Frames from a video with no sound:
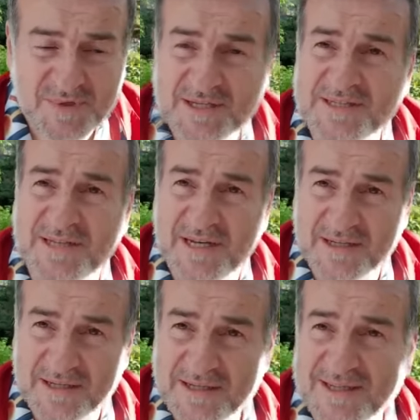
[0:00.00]
yazıyla
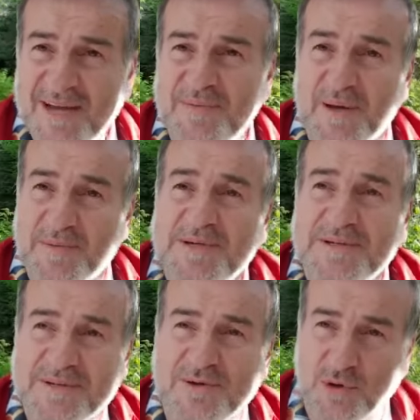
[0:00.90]
ilgili epey bir
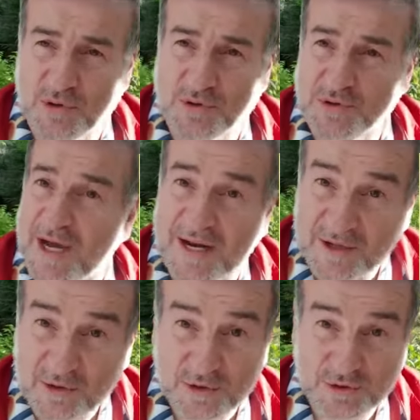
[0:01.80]
konuşuldu. Hala
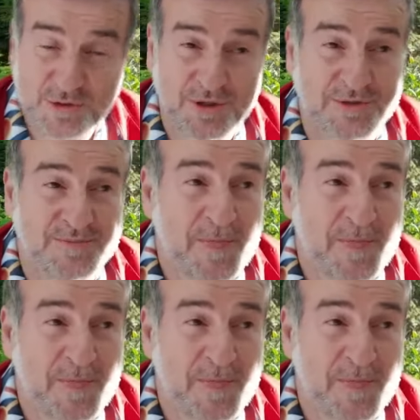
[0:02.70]
da konuşuluyor.